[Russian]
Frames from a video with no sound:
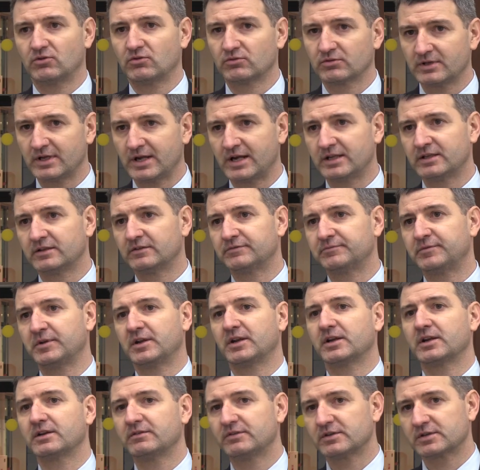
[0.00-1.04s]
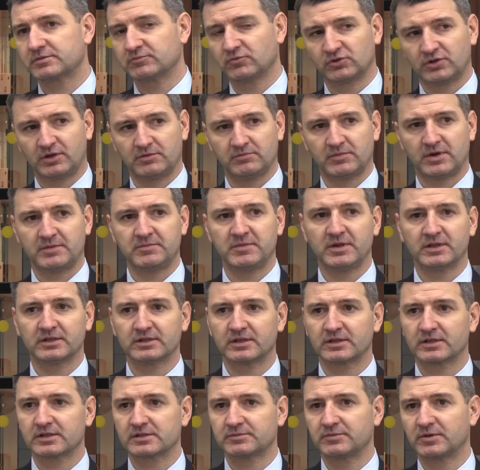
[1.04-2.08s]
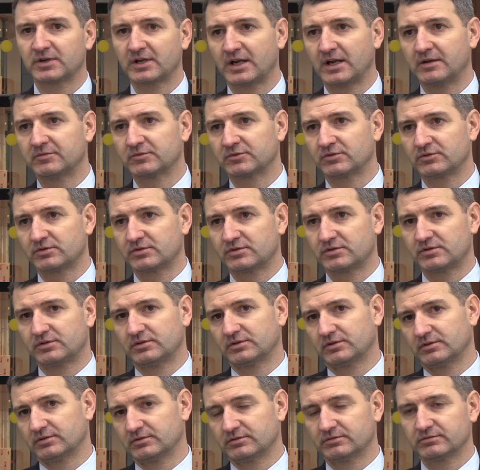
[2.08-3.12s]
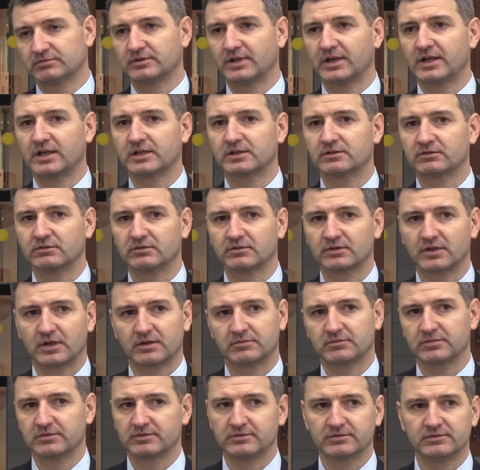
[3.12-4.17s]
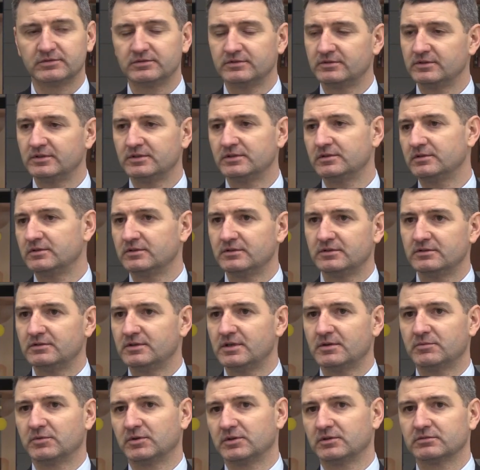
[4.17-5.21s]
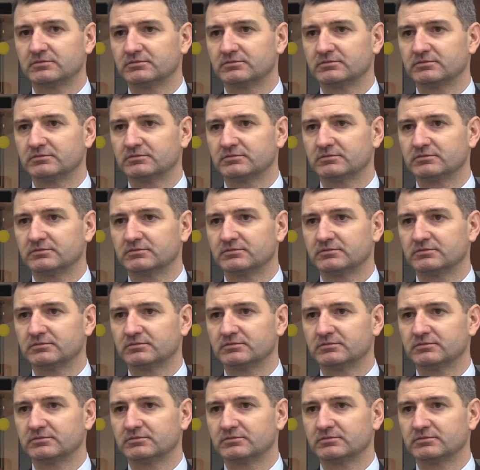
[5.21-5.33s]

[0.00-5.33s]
онлайн, и в перерыве смотрим, моменты разбираем. То есть э, до этого как бы не, было,